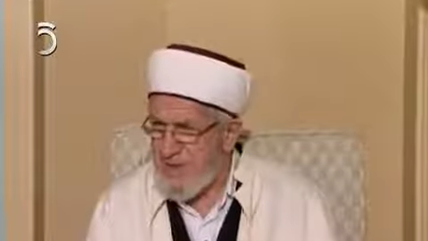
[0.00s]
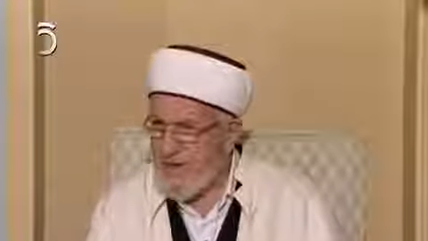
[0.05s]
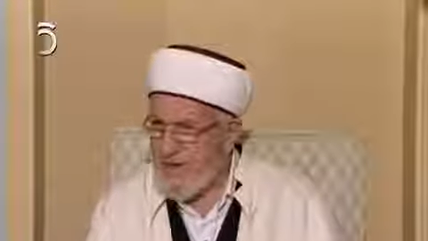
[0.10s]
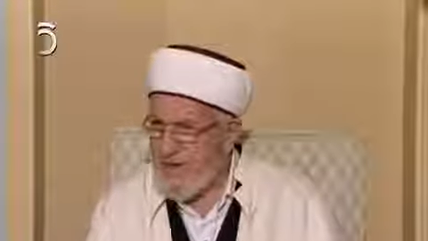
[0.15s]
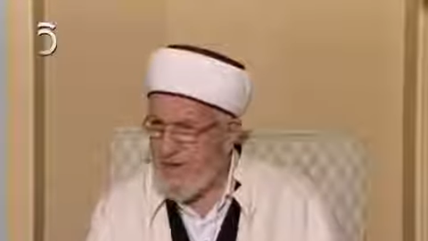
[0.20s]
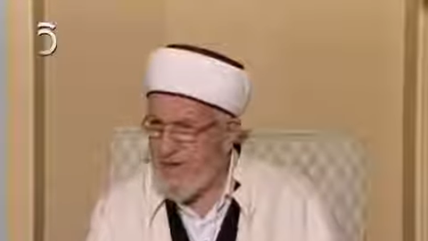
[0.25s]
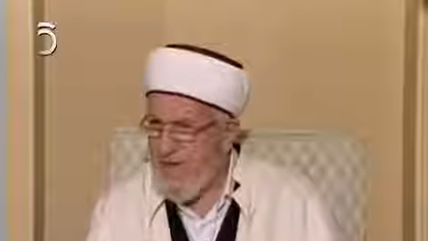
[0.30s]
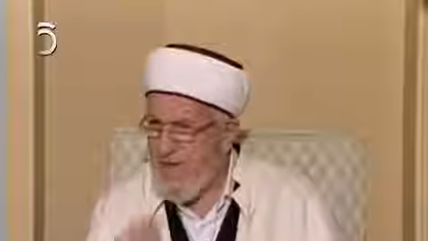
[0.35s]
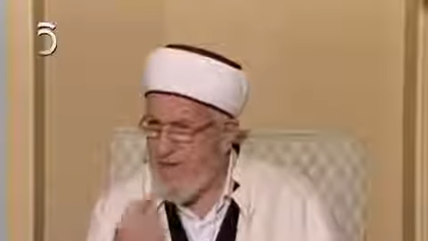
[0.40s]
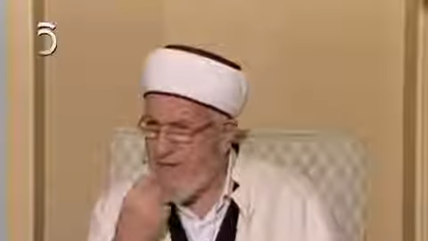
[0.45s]

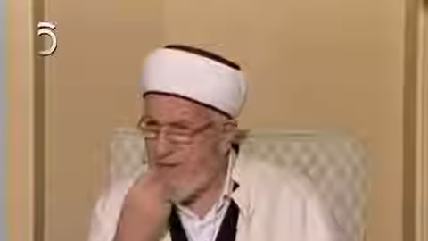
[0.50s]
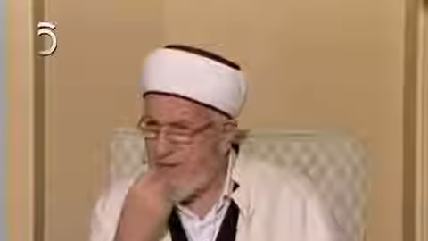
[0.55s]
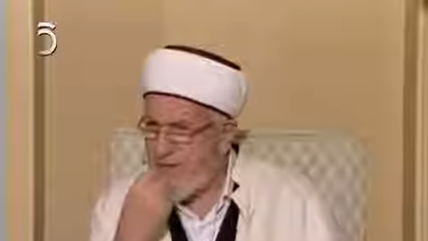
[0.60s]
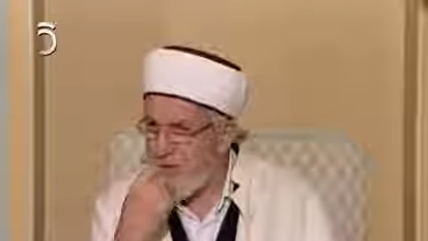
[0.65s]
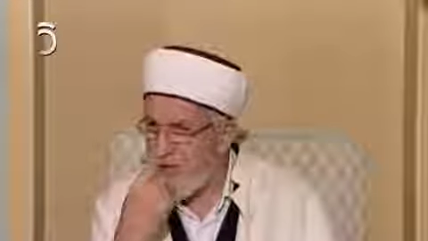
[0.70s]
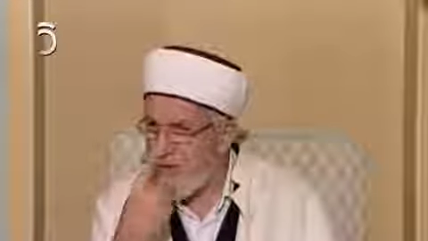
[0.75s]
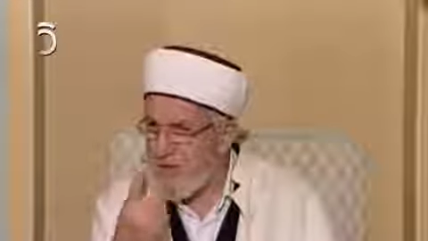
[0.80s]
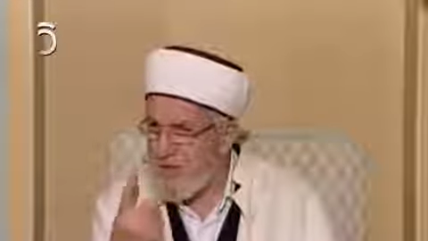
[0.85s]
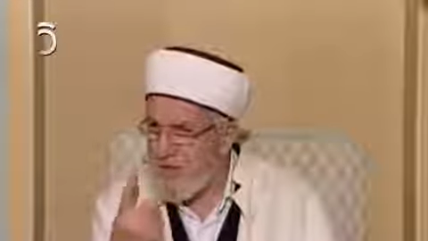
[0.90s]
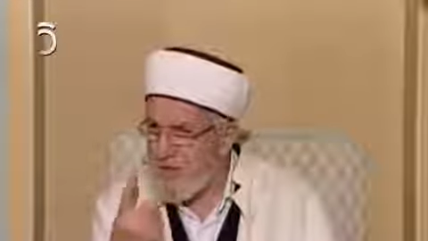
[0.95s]
Sen
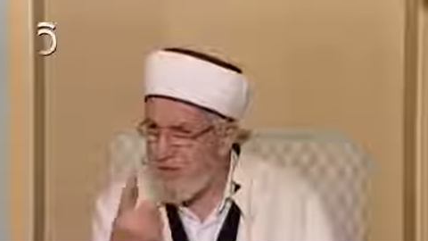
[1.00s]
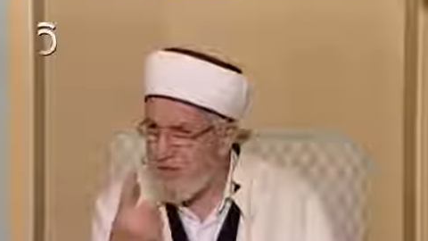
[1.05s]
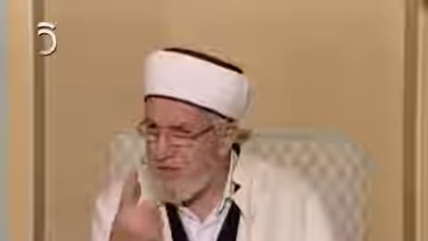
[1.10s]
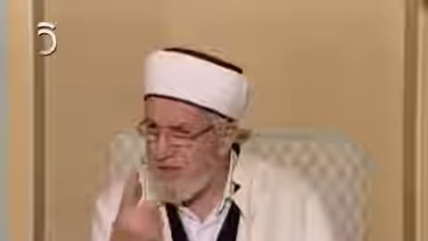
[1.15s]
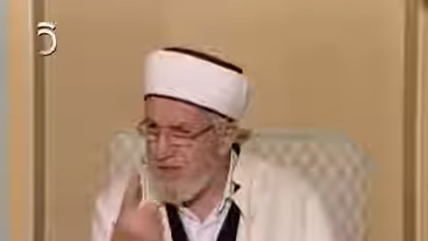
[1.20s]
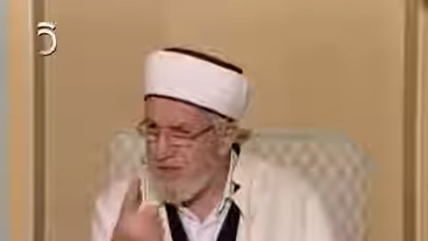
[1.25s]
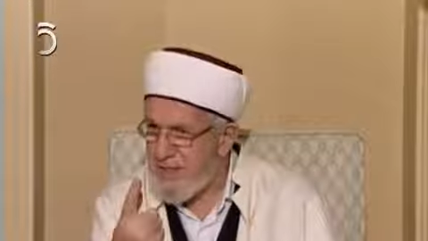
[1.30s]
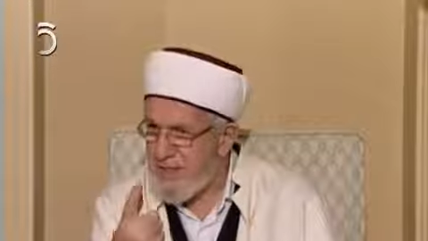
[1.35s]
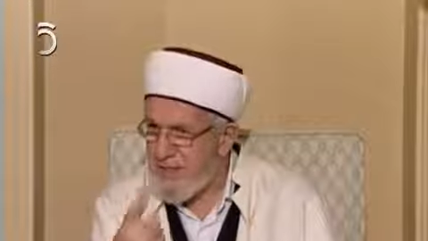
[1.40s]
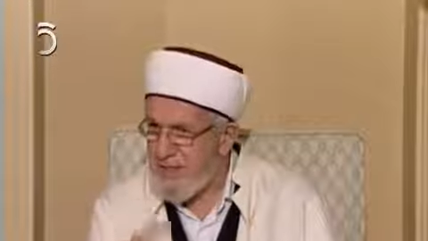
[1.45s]
konuş
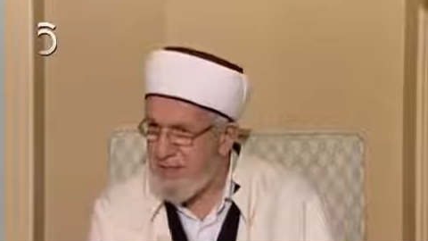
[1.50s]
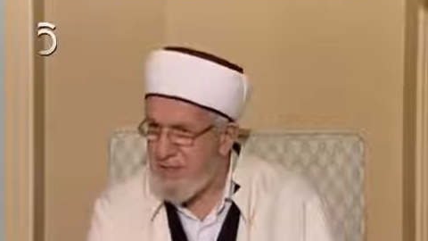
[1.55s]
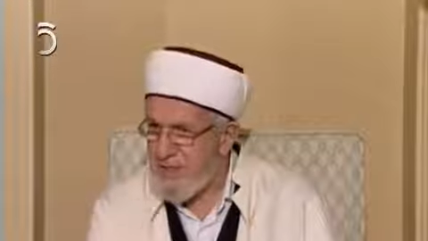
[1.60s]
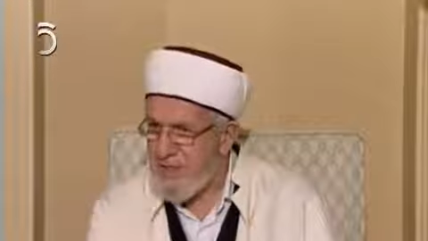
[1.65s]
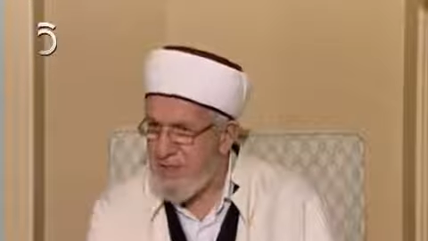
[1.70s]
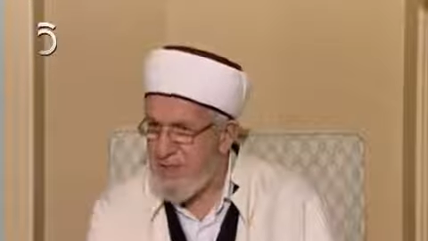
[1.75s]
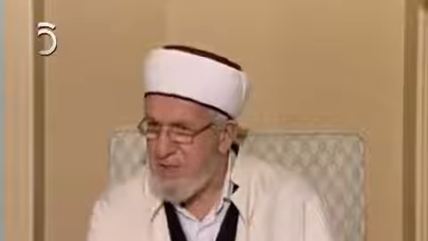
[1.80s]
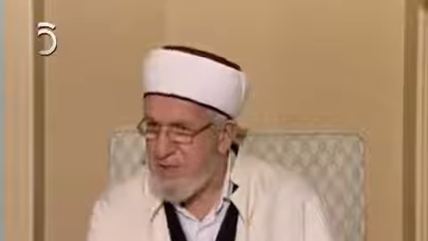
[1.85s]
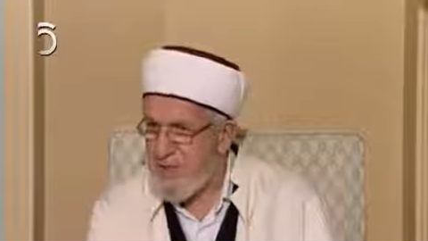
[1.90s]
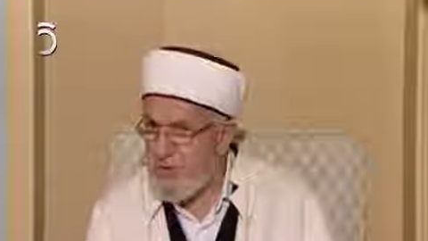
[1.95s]
istedin
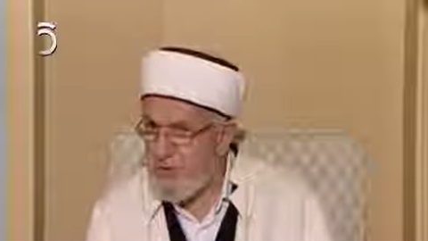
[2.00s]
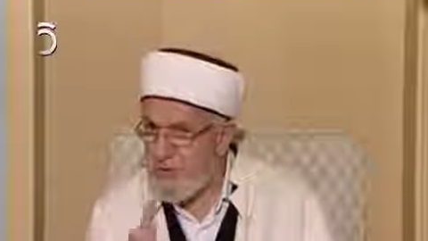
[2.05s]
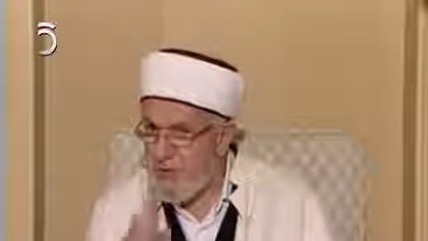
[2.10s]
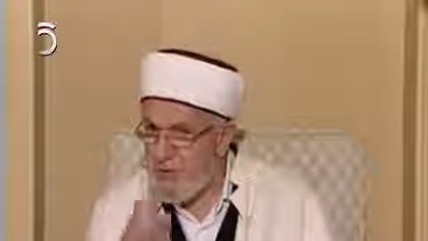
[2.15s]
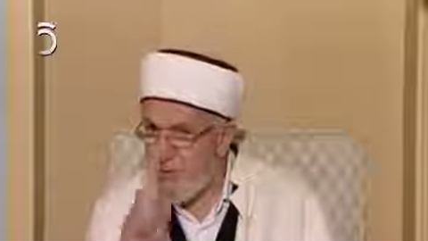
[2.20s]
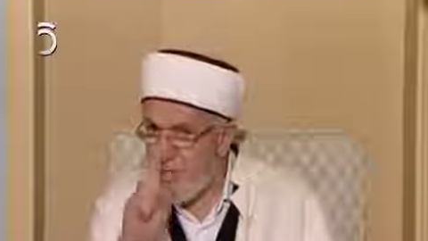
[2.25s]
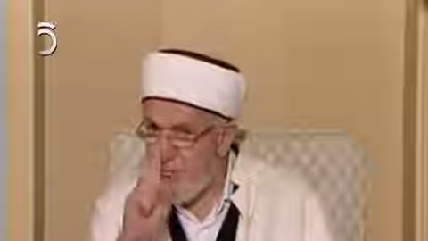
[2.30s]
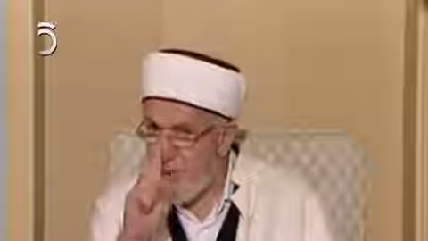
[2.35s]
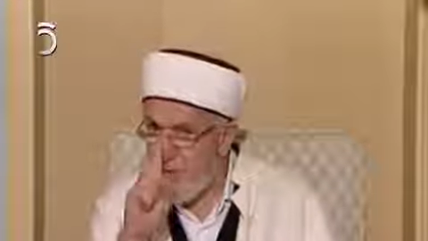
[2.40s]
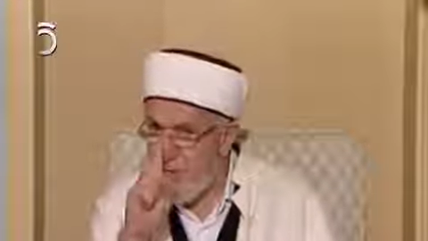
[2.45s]
onu.
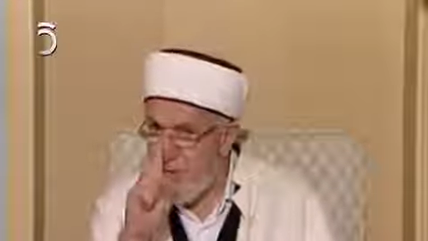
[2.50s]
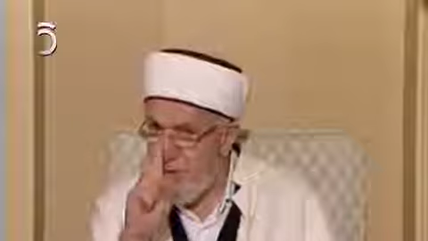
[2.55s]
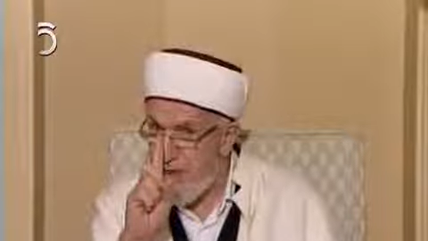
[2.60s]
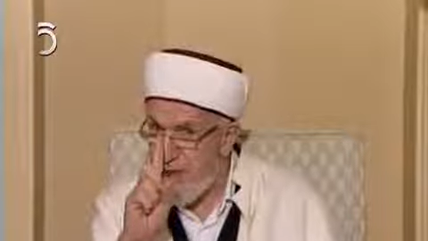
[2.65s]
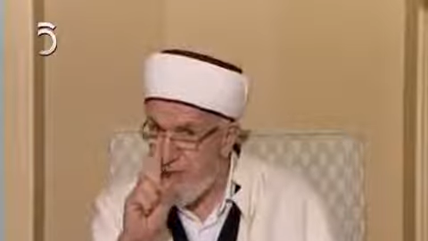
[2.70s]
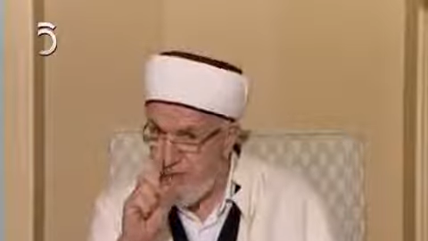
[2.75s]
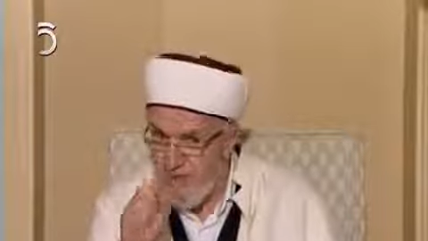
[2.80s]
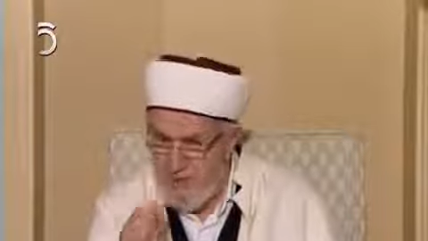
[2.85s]
Yok dikkat